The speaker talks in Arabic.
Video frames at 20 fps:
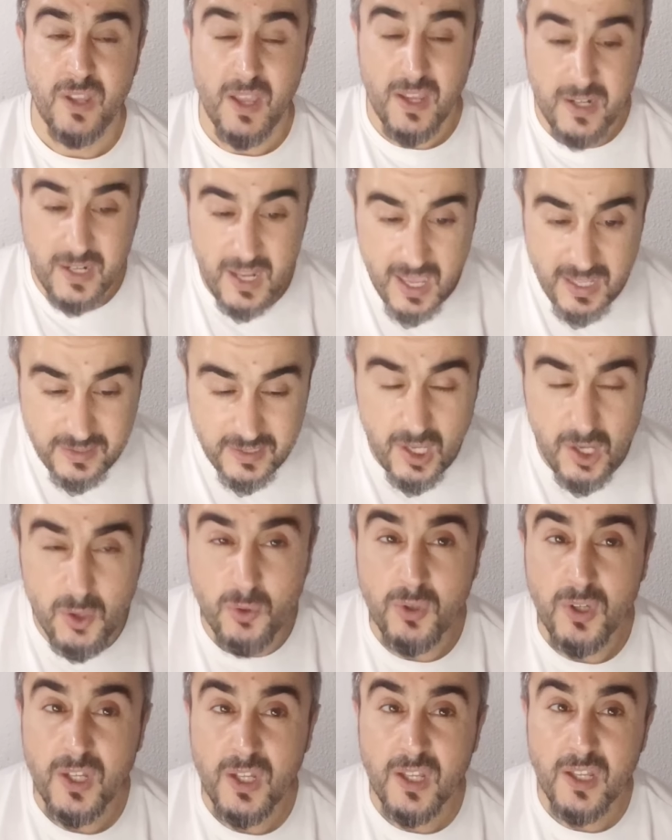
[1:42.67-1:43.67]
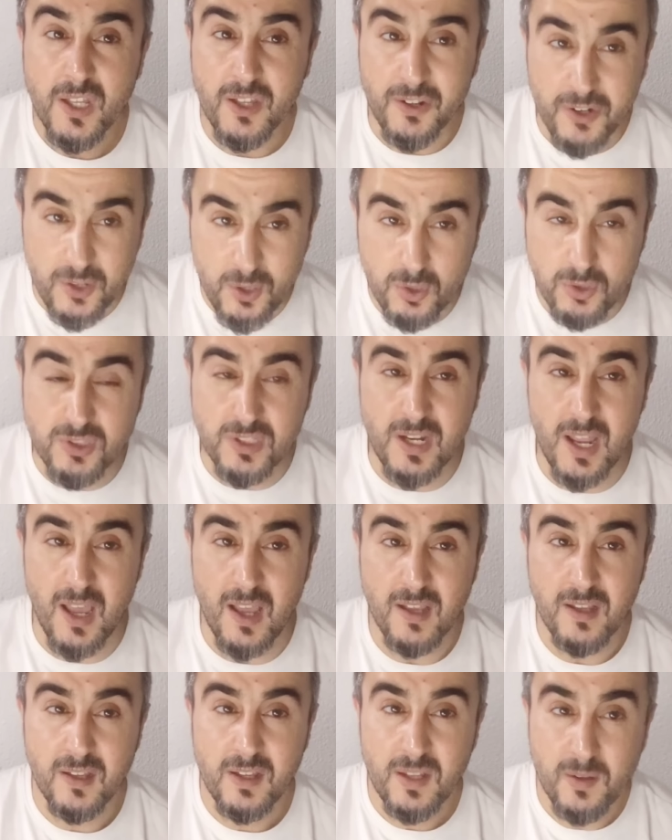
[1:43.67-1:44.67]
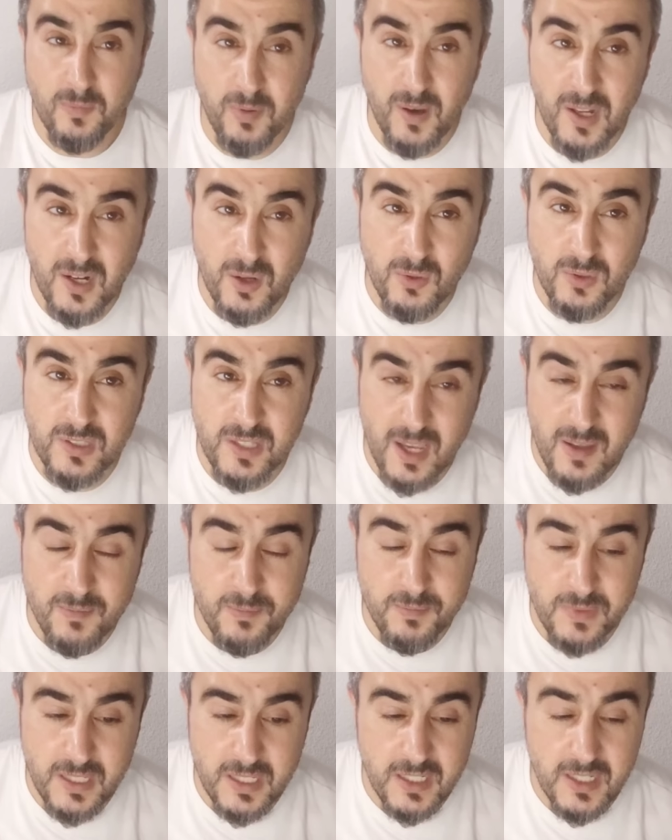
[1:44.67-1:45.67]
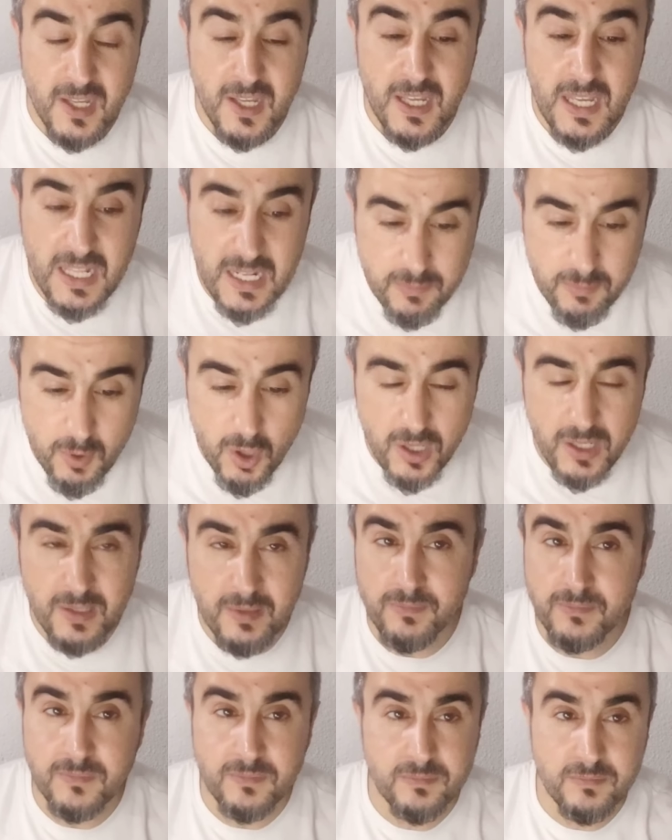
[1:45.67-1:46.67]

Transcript: نحضيو ريوسنا بالا ولد عمي المهم